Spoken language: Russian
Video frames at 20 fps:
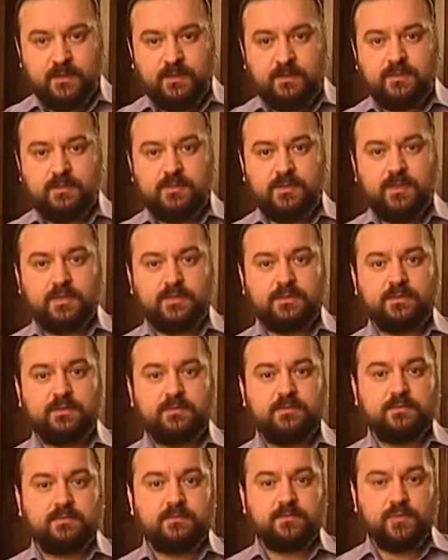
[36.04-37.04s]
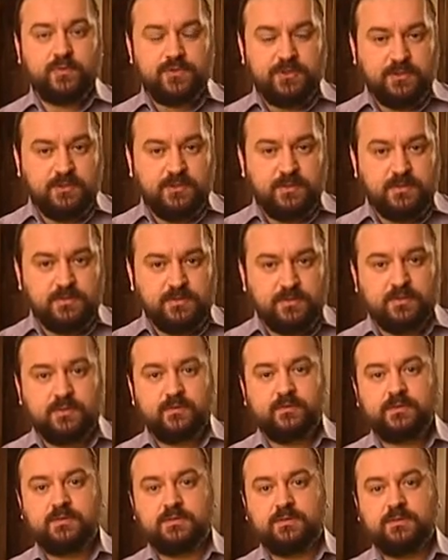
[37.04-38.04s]
Нередко мучители
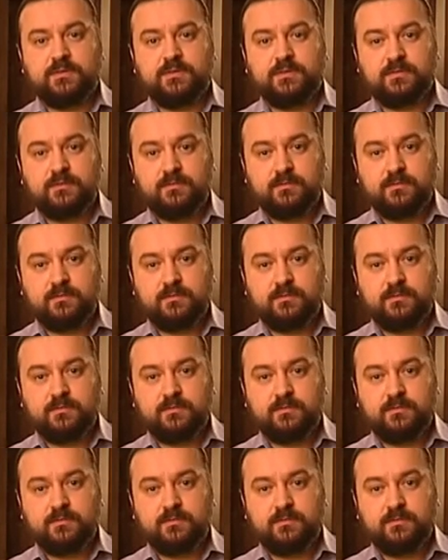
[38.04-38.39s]
становятся